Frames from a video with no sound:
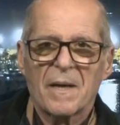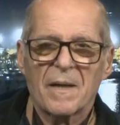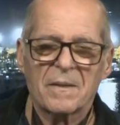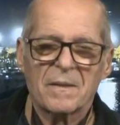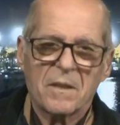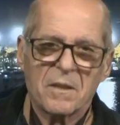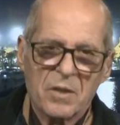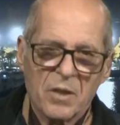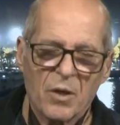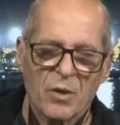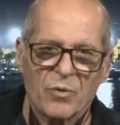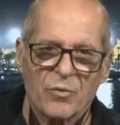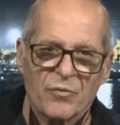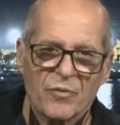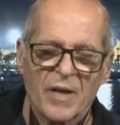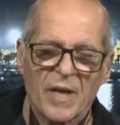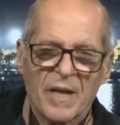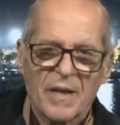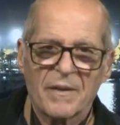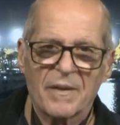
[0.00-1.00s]

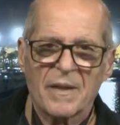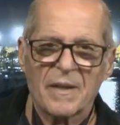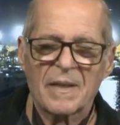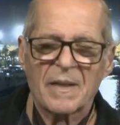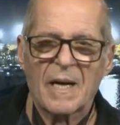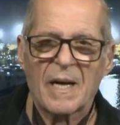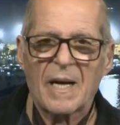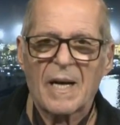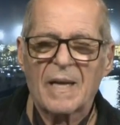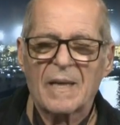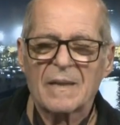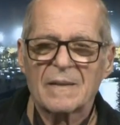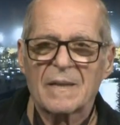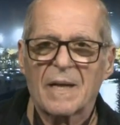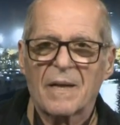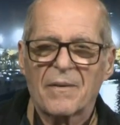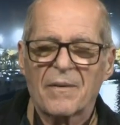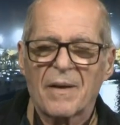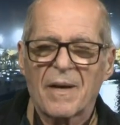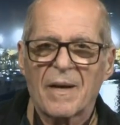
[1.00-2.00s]
تشرفي أيضا كأحد
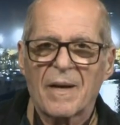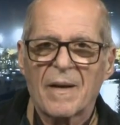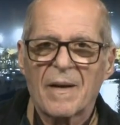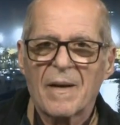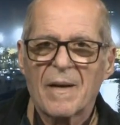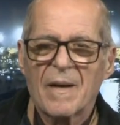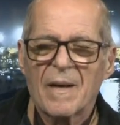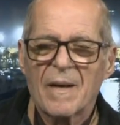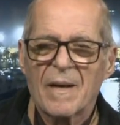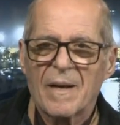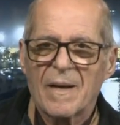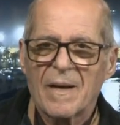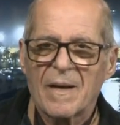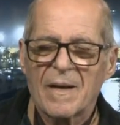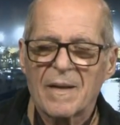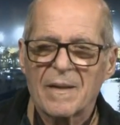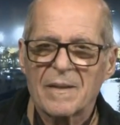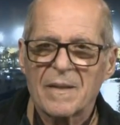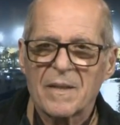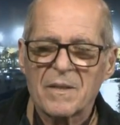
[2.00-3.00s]
أعضاء
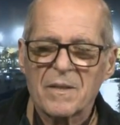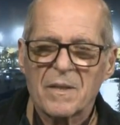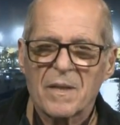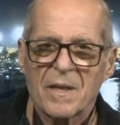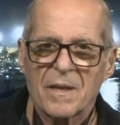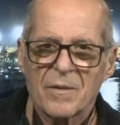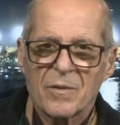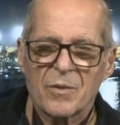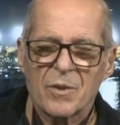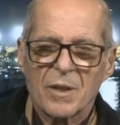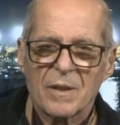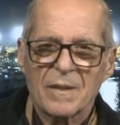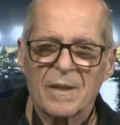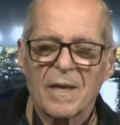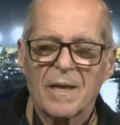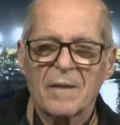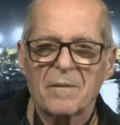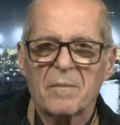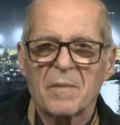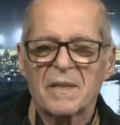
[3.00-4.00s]
آه،
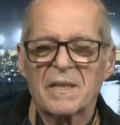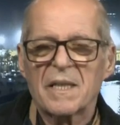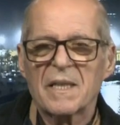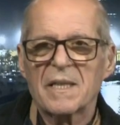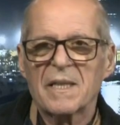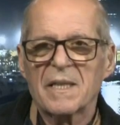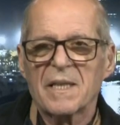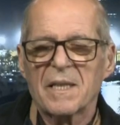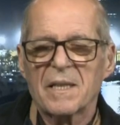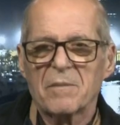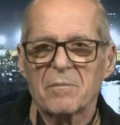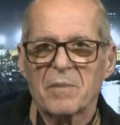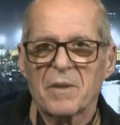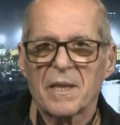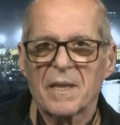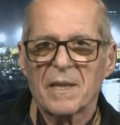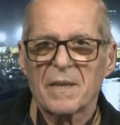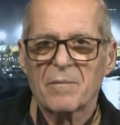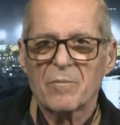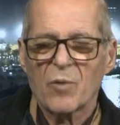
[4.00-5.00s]
النشطاء المدنيين
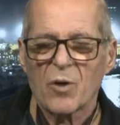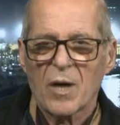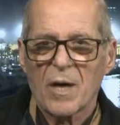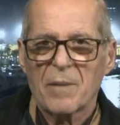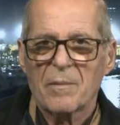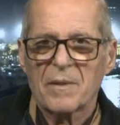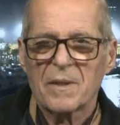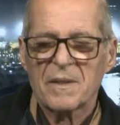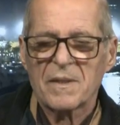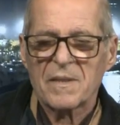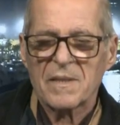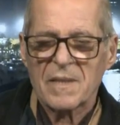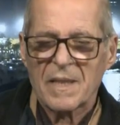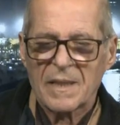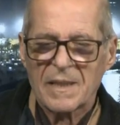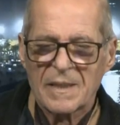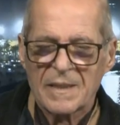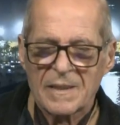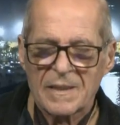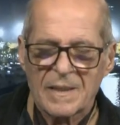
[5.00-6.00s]
بمقابلة
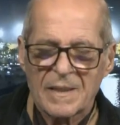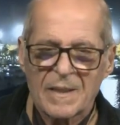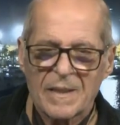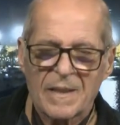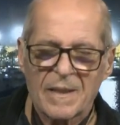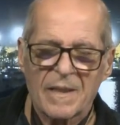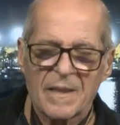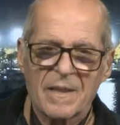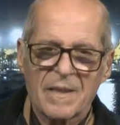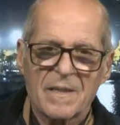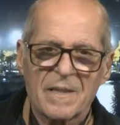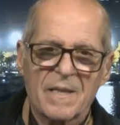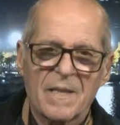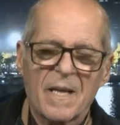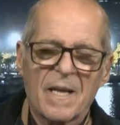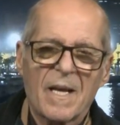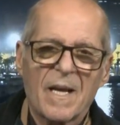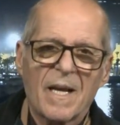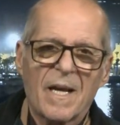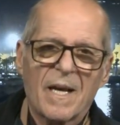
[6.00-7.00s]
السيد آه، رئيس
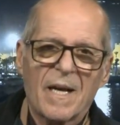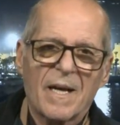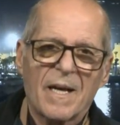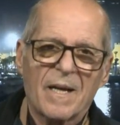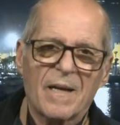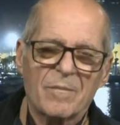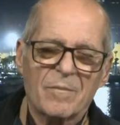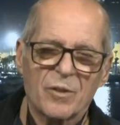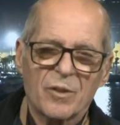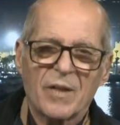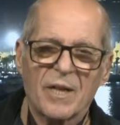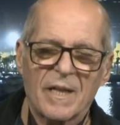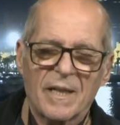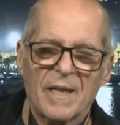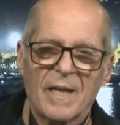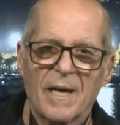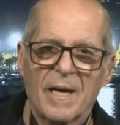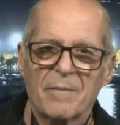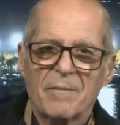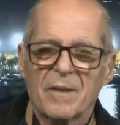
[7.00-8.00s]
آه، المدعي
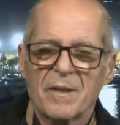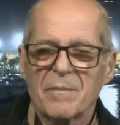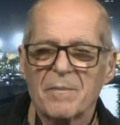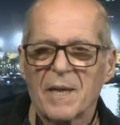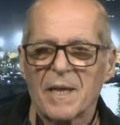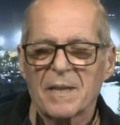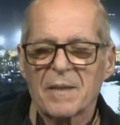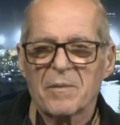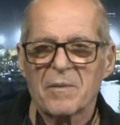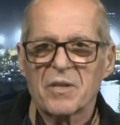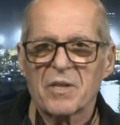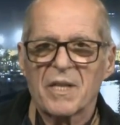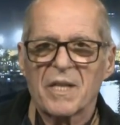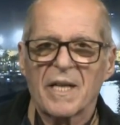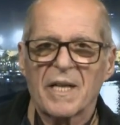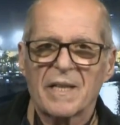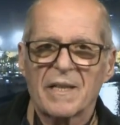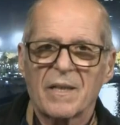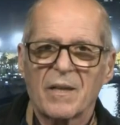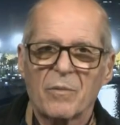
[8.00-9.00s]
العام للمحكمة
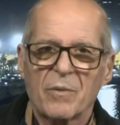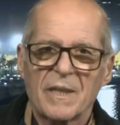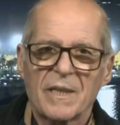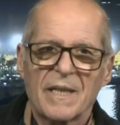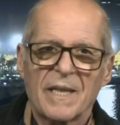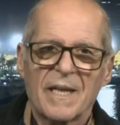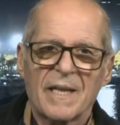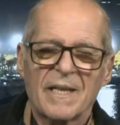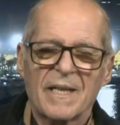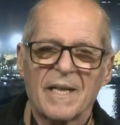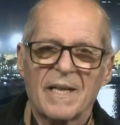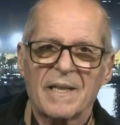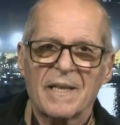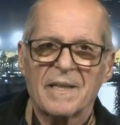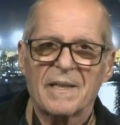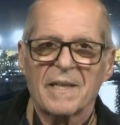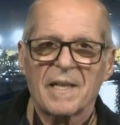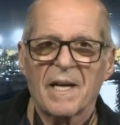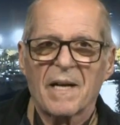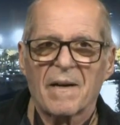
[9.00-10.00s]
الجنائية الدولية إلا
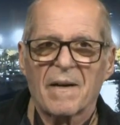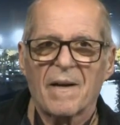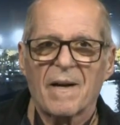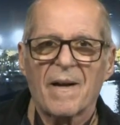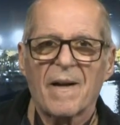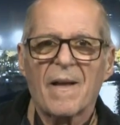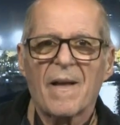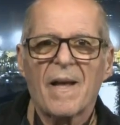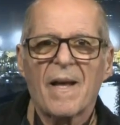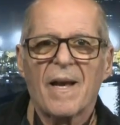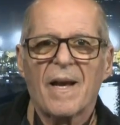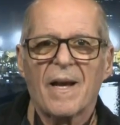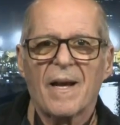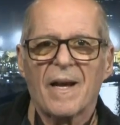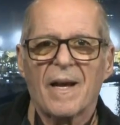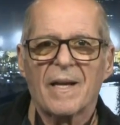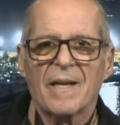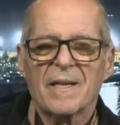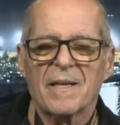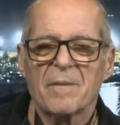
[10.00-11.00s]
أنني أرى
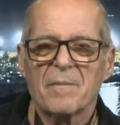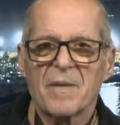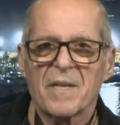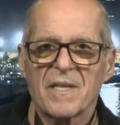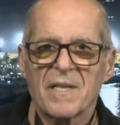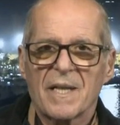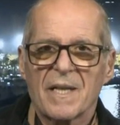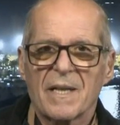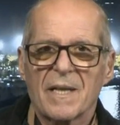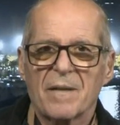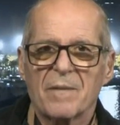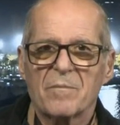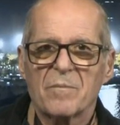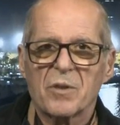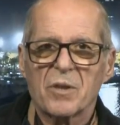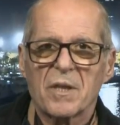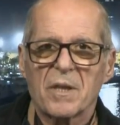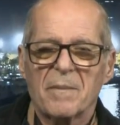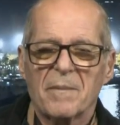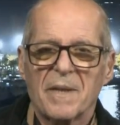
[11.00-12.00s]
أن ما زال
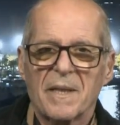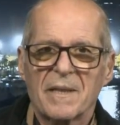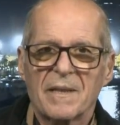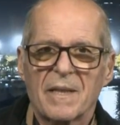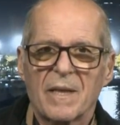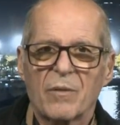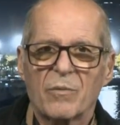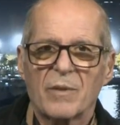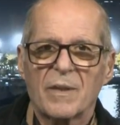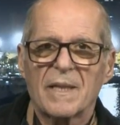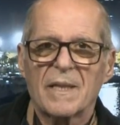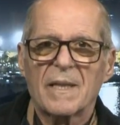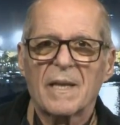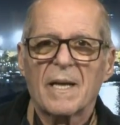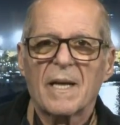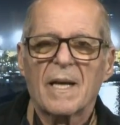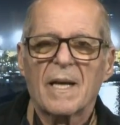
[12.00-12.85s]
المجتمع الدولي